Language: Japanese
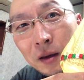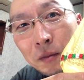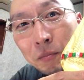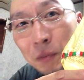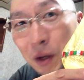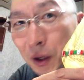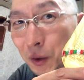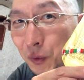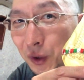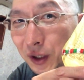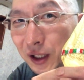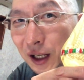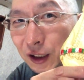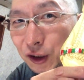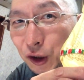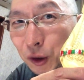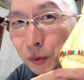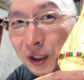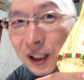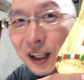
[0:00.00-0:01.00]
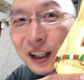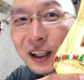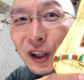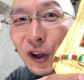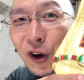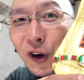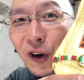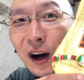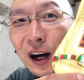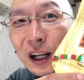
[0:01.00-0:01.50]
麺は焼きそばだけ
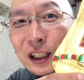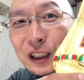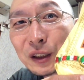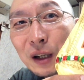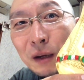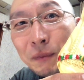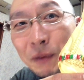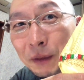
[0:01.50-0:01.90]
ど味は